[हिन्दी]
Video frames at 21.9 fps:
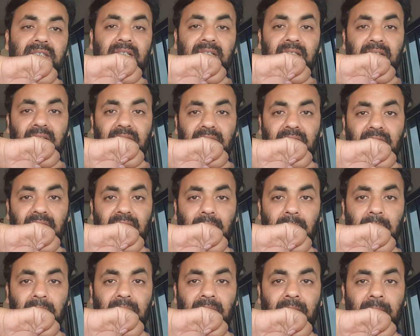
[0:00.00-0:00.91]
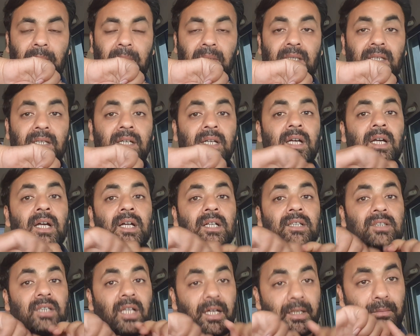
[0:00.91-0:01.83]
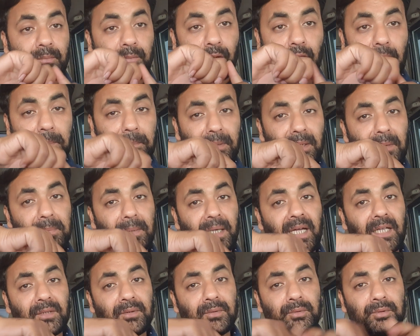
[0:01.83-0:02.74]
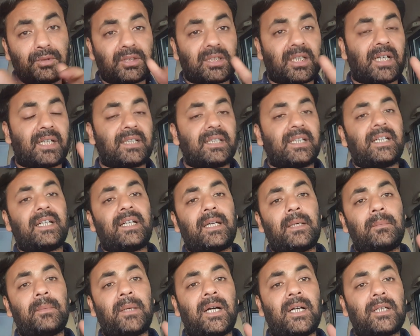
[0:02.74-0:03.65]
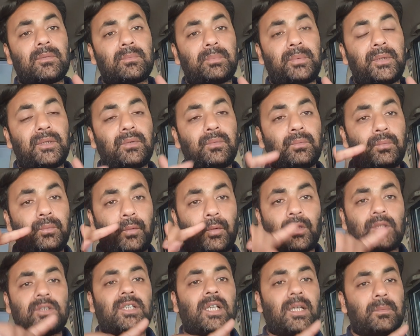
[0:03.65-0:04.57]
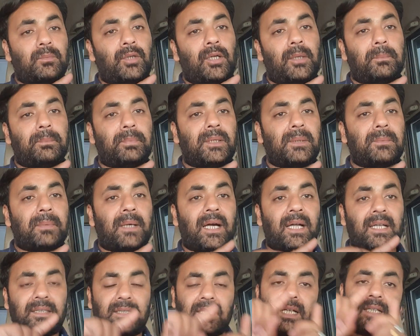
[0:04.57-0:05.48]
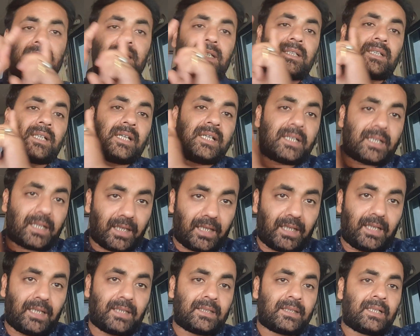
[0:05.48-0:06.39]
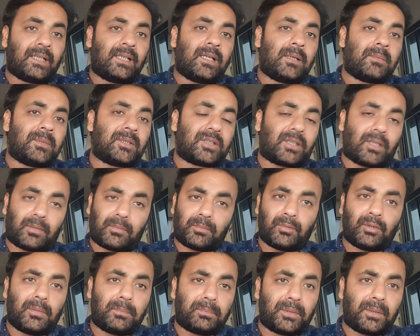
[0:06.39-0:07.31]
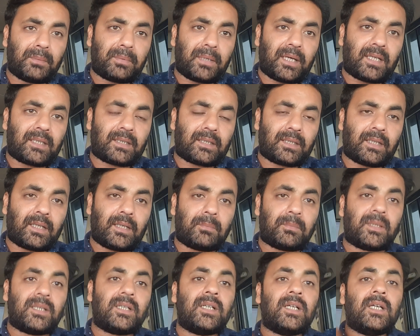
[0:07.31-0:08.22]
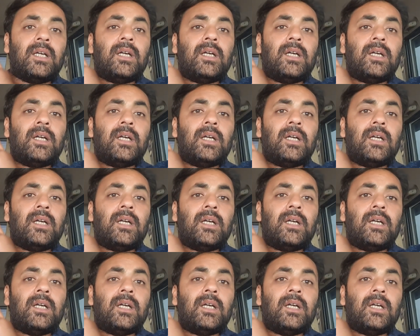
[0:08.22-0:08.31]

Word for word: किया जाता था हमारे में थर्मो एम्पलीफायर यूज करने के बाद फिर वो थर्मो एम्पलीफायर जाता था एक अलग रिले में थर्मो एम्पलीफायर रिले में